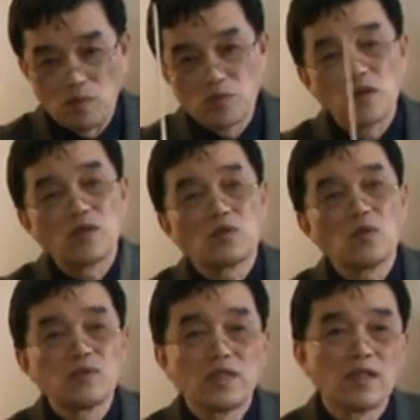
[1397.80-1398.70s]
最后
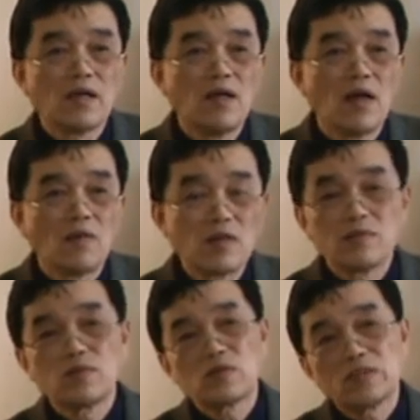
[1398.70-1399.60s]
终结了。为什
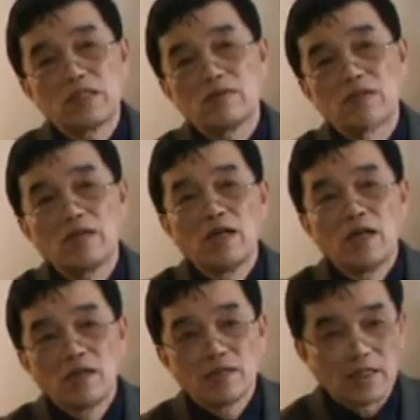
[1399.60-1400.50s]
么终结？因为
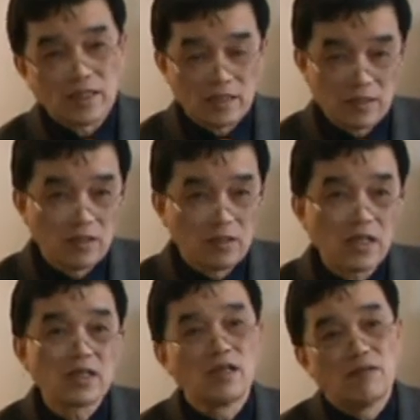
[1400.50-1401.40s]
大家认
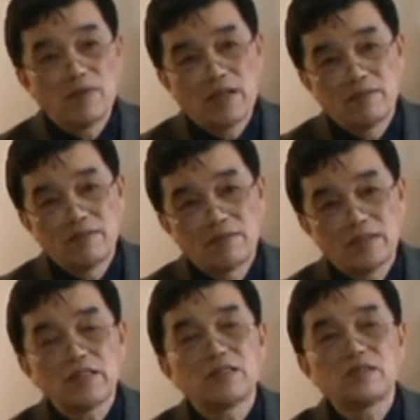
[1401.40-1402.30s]
认可了嘛，
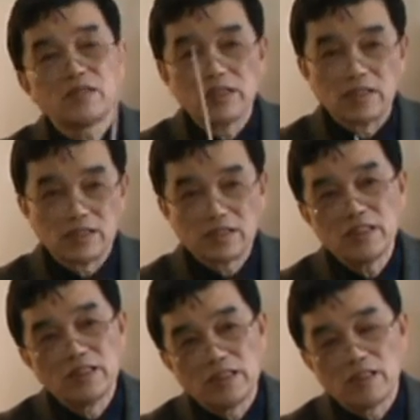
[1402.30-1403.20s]
它就是一个实
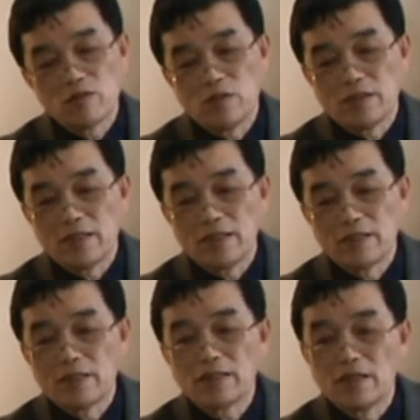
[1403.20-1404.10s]
体性的存在，
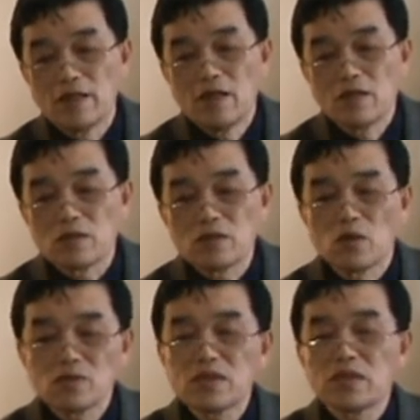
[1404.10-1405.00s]
认可。所以
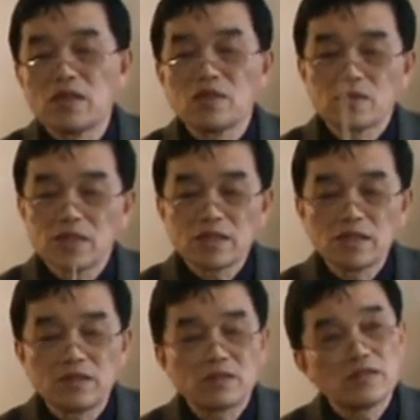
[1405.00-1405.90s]
从此以后，上
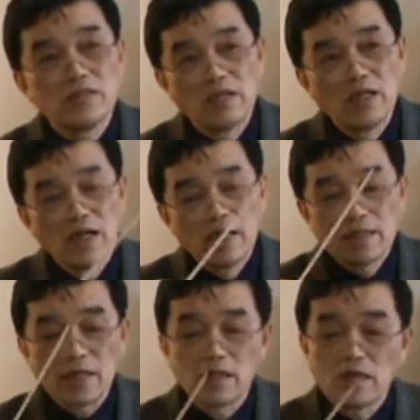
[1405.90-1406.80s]
帝就是以
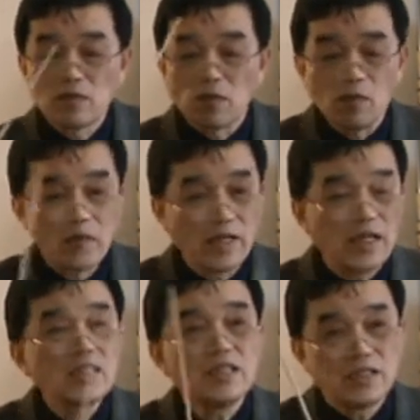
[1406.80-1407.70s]
他的一种
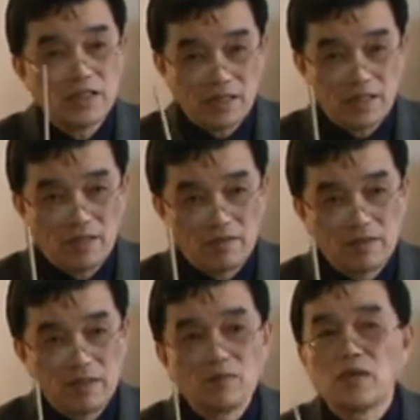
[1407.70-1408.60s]
灵体形象，
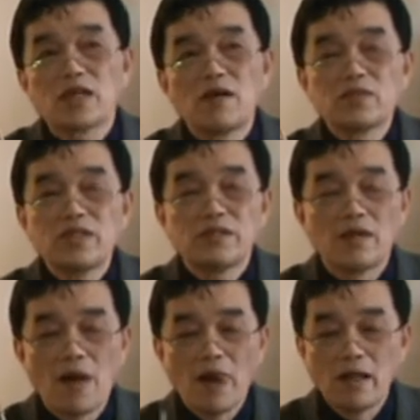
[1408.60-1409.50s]
他们看不见，
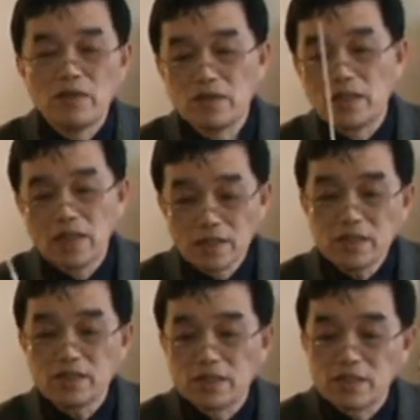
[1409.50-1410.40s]
以灵
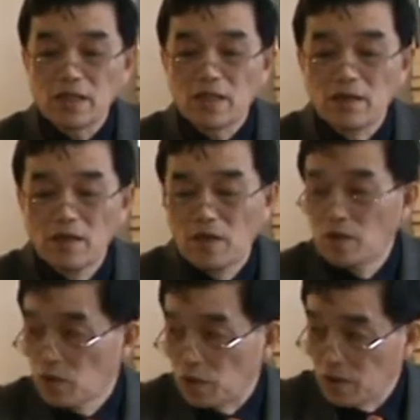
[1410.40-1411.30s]
体形象
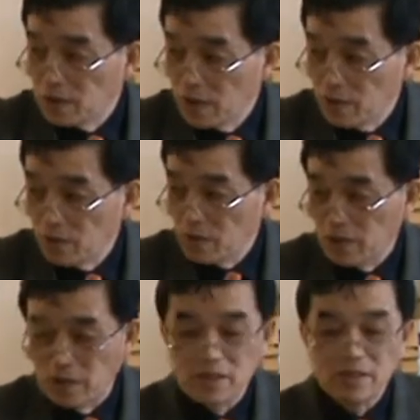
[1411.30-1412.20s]
存在于
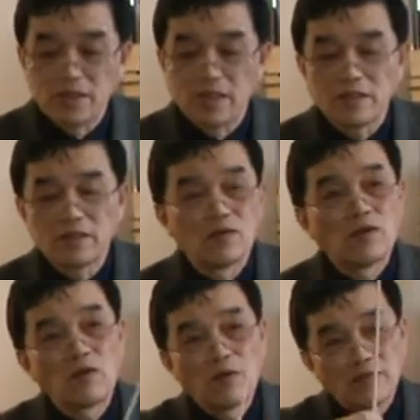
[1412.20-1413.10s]
人世间，成
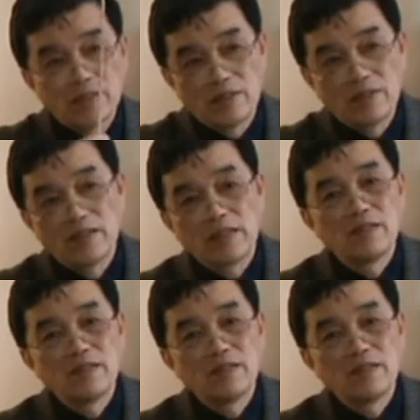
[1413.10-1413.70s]
为我们人类的，